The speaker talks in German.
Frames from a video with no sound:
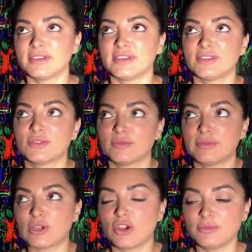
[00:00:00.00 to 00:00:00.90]
also
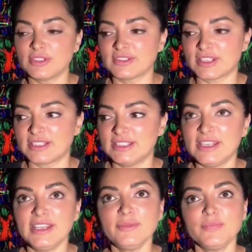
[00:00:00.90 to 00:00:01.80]
man kommt ins
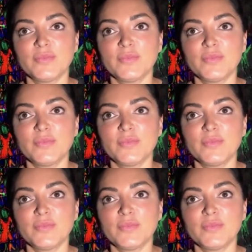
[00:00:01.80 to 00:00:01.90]
Atelier